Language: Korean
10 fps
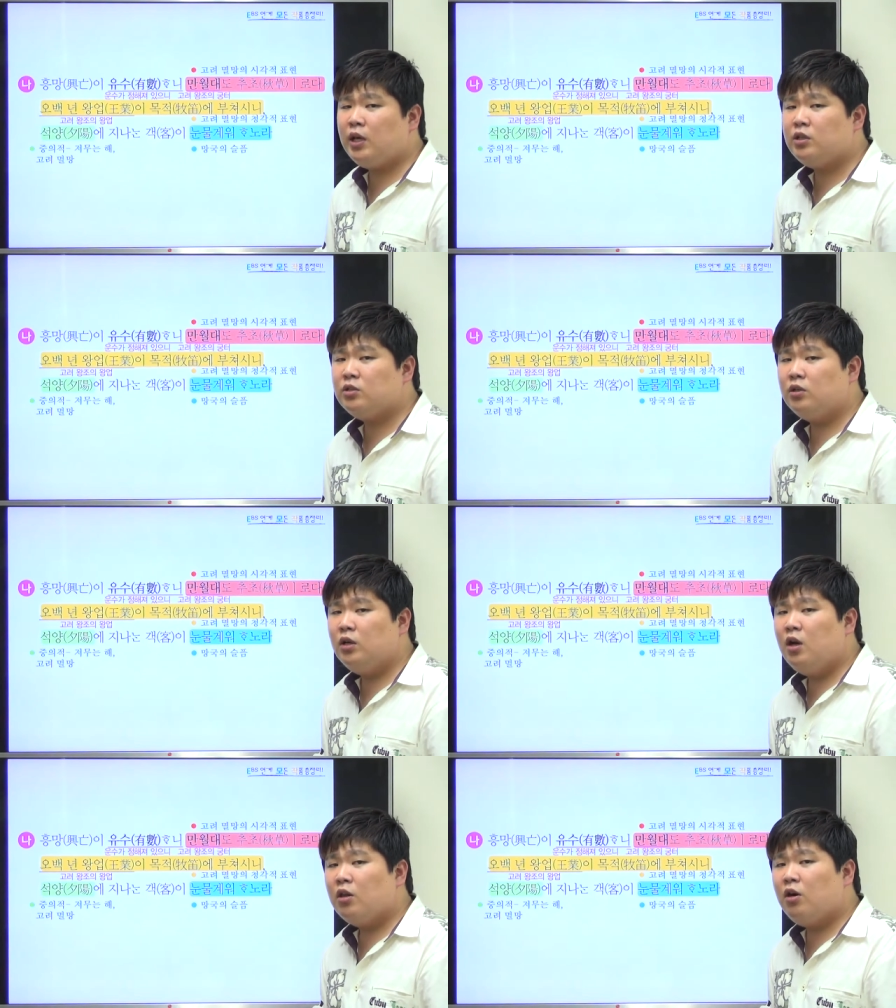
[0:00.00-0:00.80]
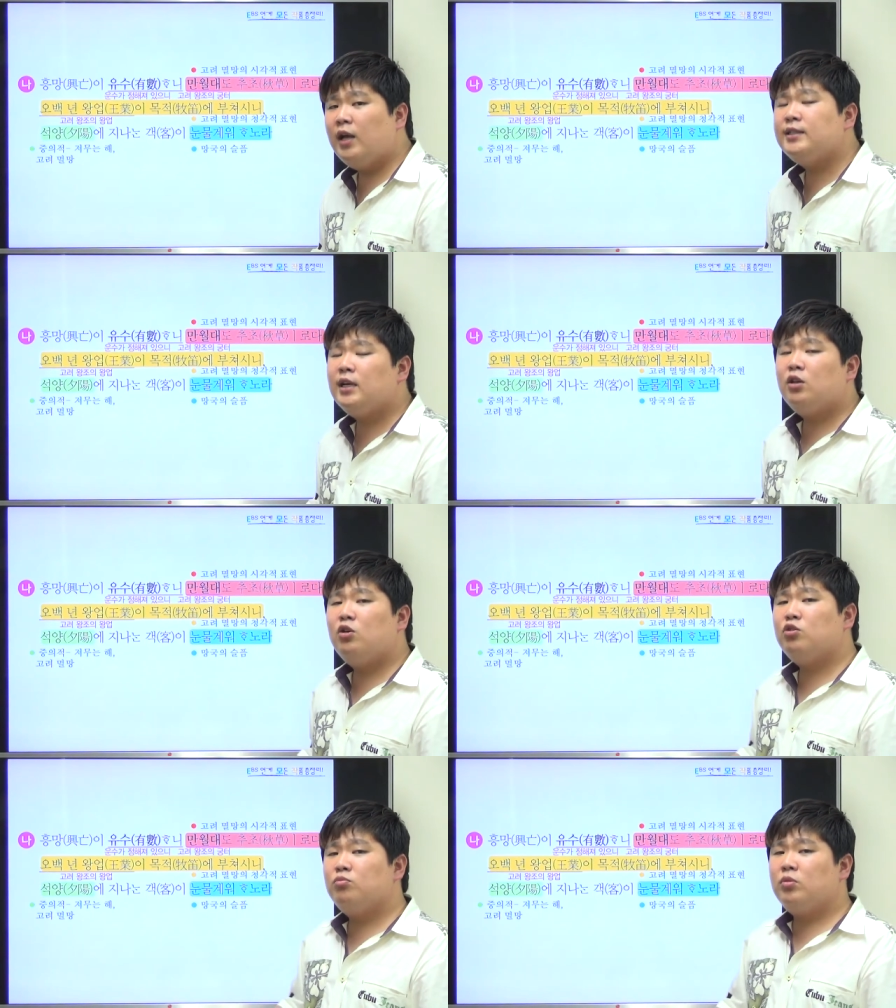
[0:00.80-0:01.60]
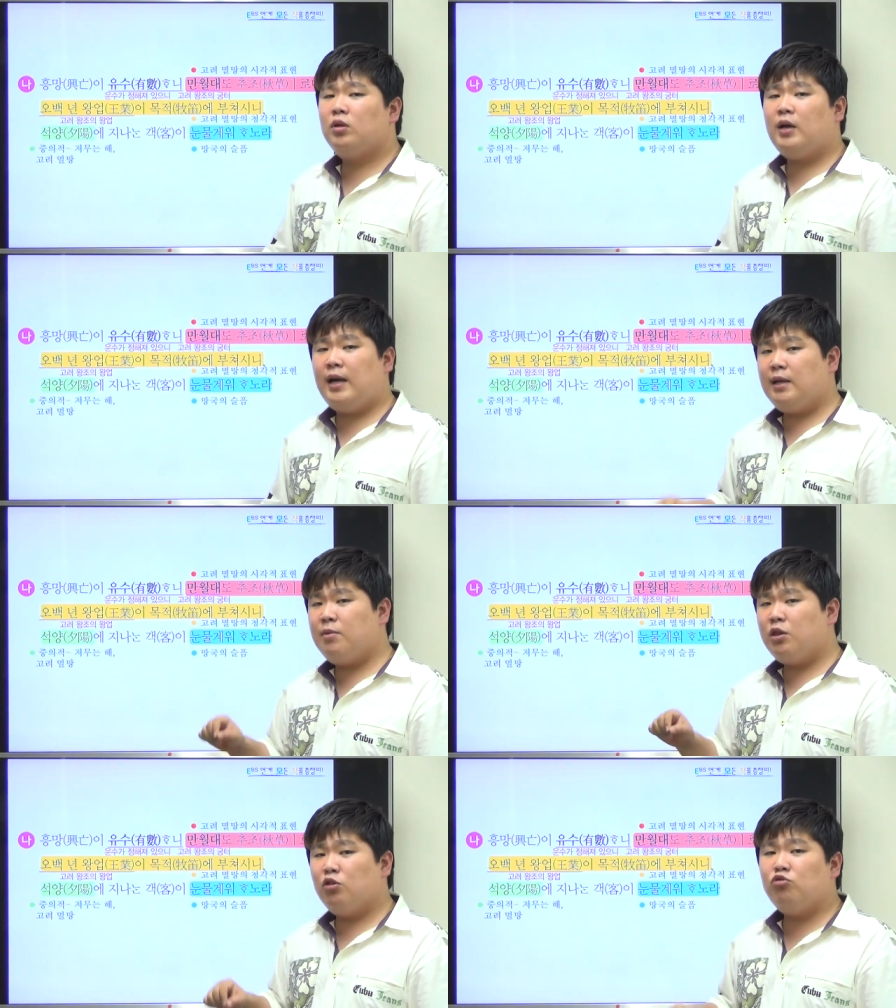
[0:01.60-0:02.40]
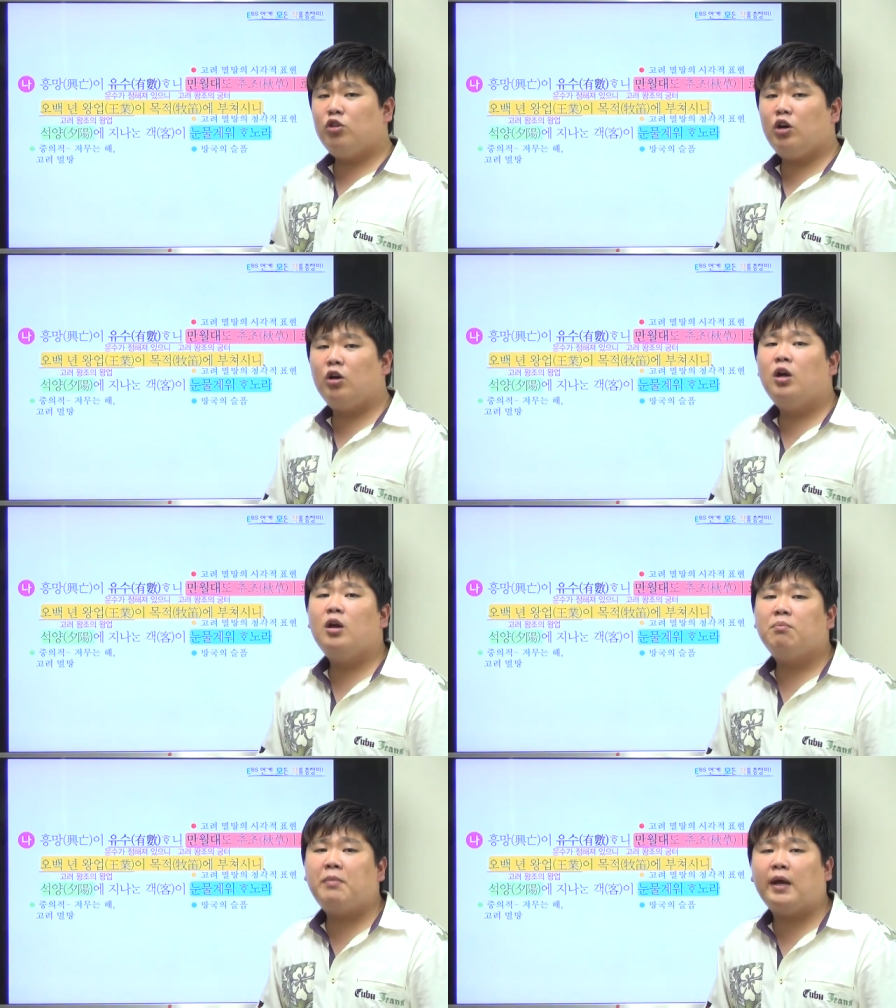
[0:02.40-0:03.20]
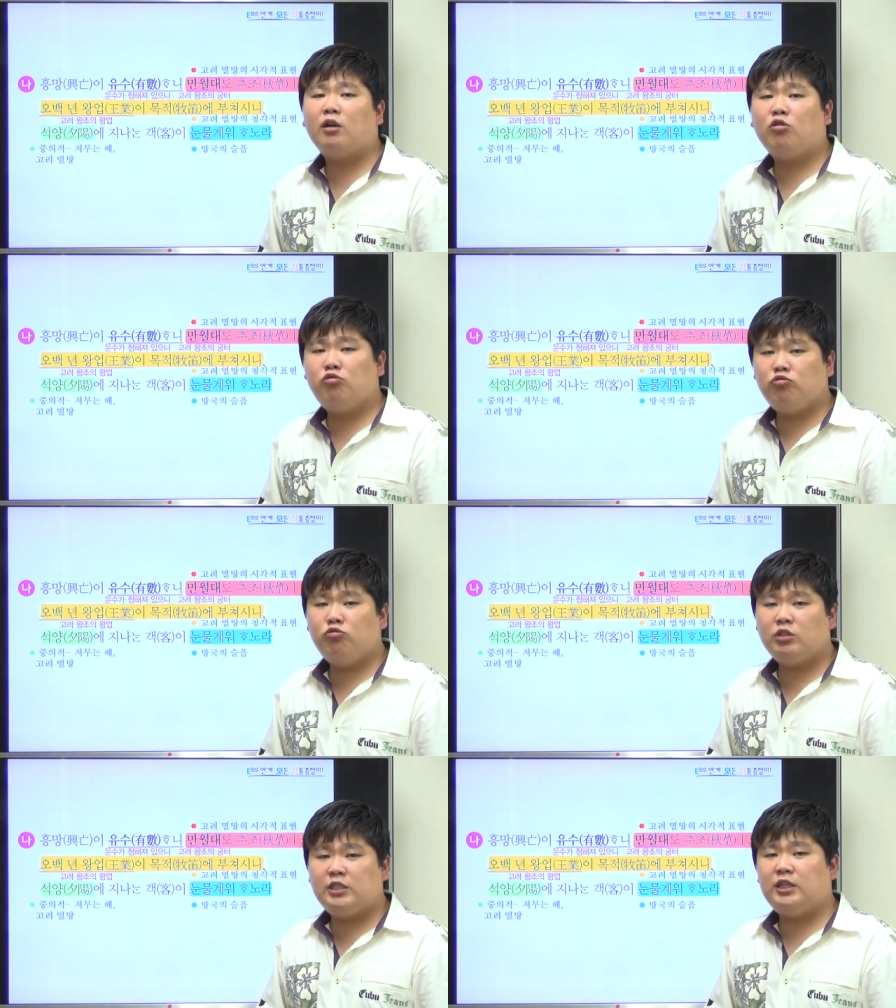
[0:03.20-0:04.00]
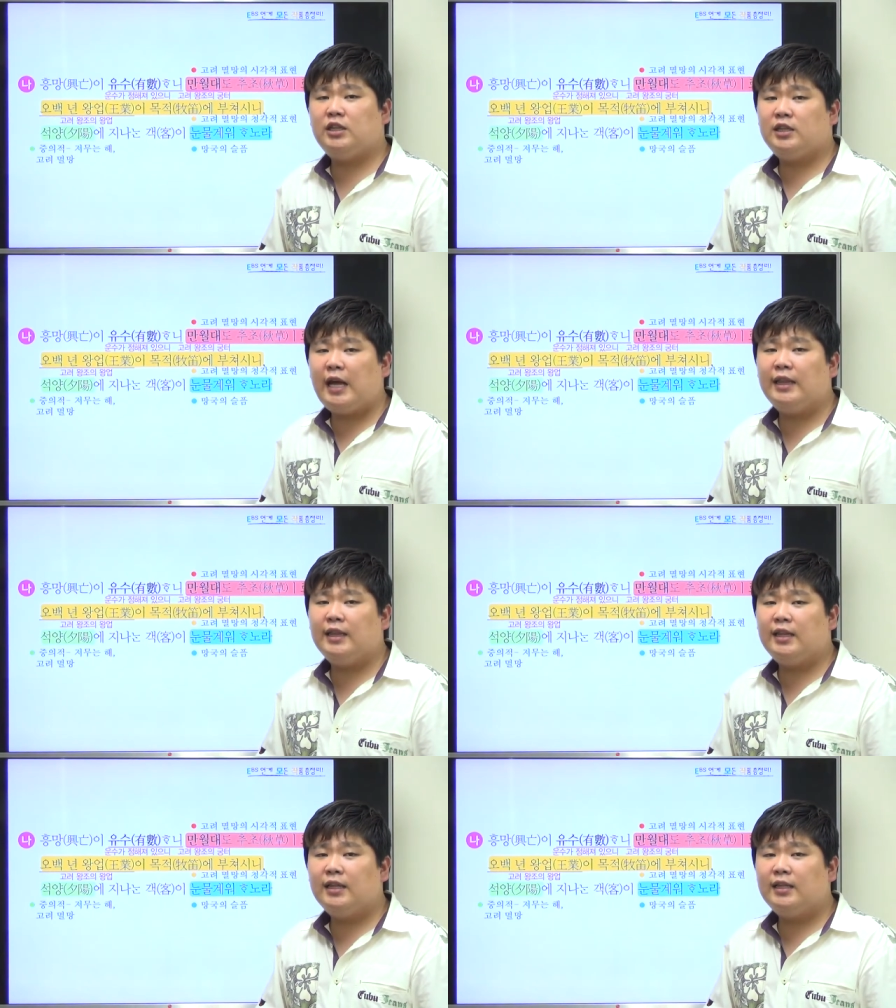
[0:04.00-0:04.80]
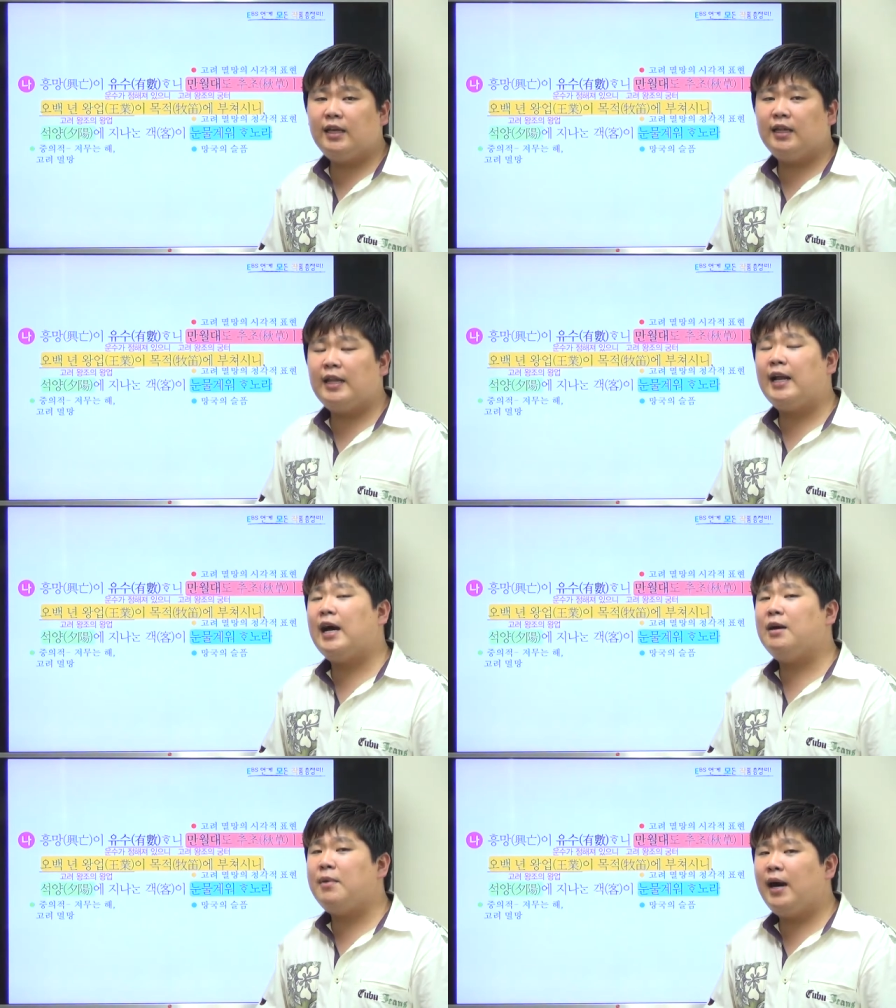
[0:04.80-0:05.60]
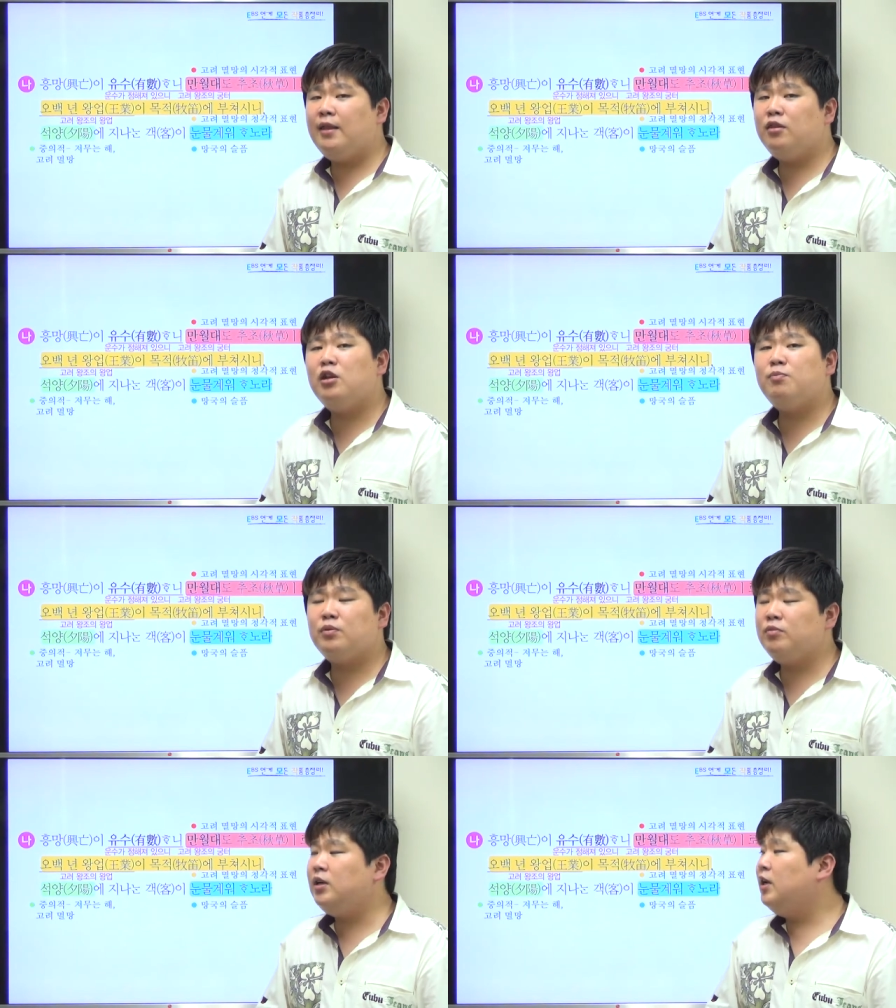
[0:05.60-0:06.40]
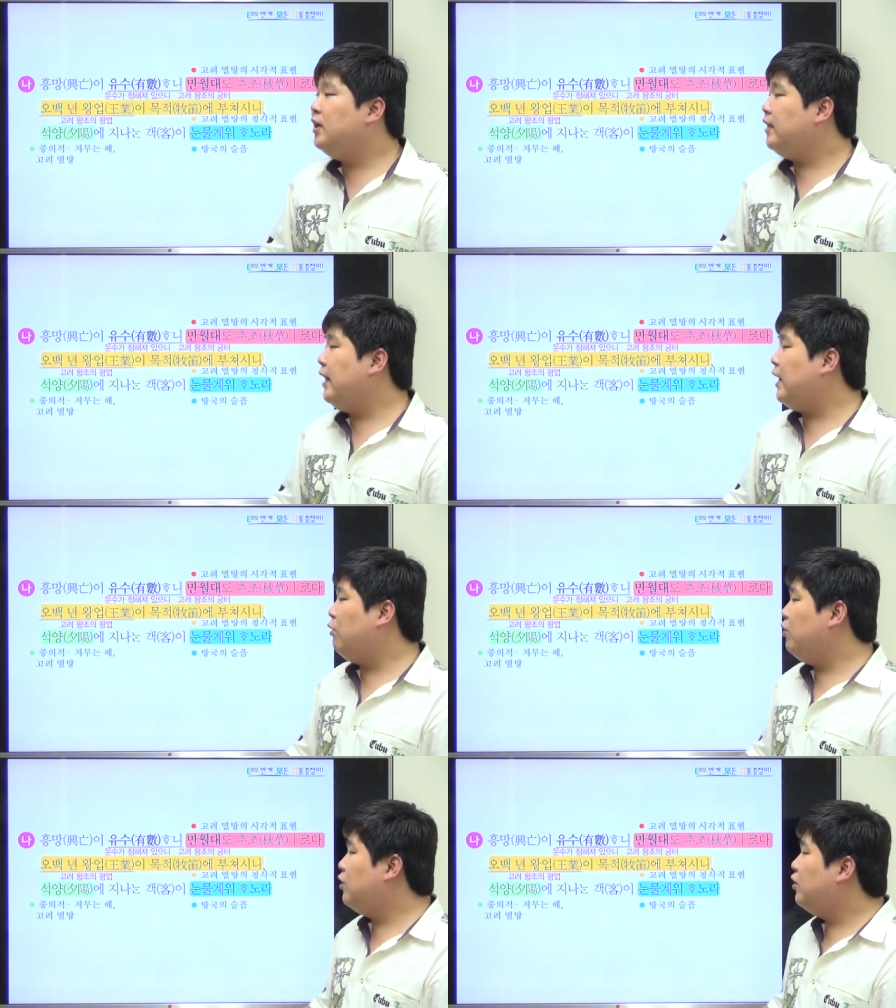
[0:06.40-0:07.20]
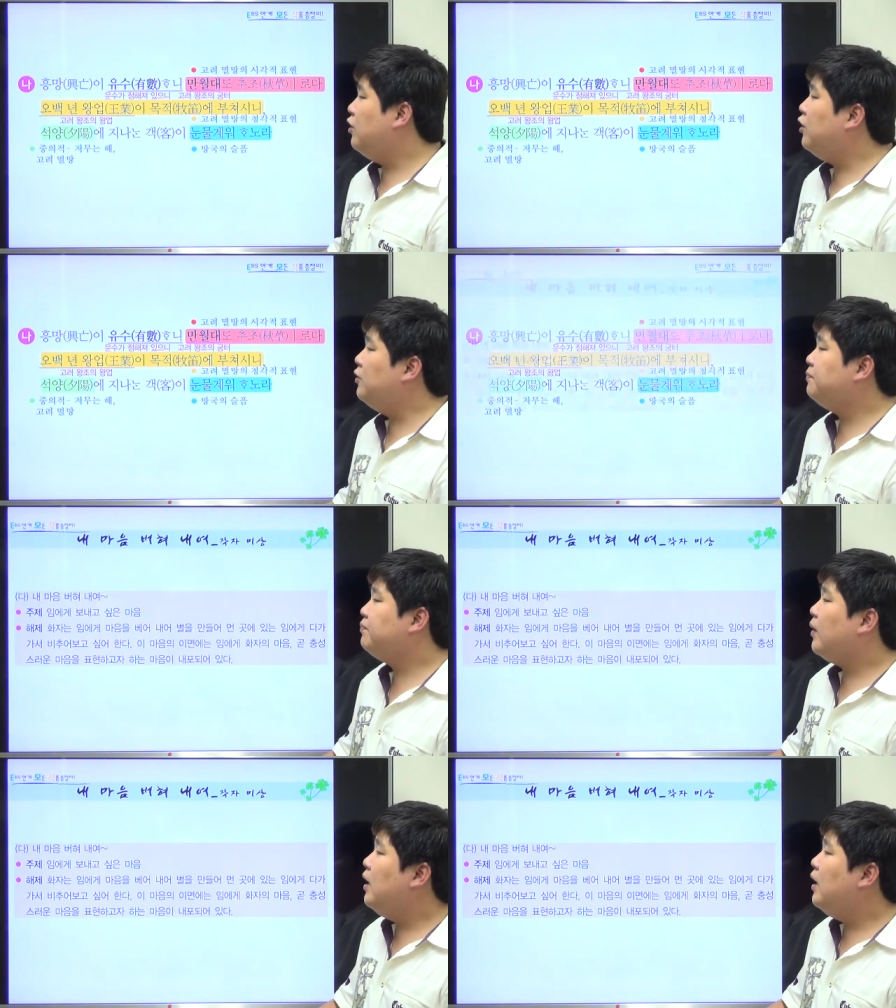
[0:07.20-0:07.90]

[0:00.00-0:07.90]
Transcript: 되겠죠. 어, 한자성어 좀 하나만 써주세요. 맥수지탄. 예, 나라가 망한 슬픔을 얘기하고 있어요.